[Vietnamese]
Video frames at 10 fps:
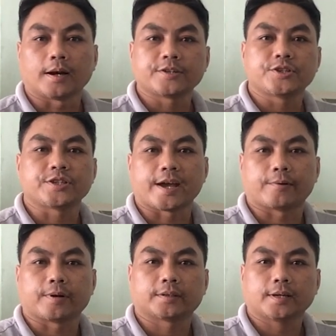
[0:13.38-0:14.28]
Xin
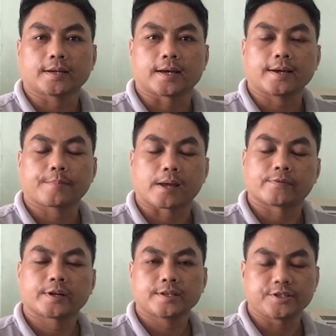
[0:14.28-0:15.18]
chào tất cả các bạn
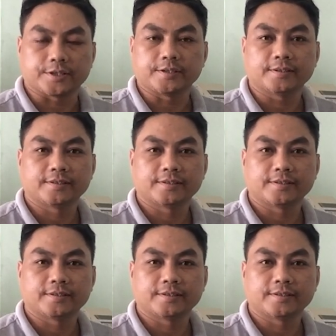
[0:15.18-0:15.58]
và các anh chị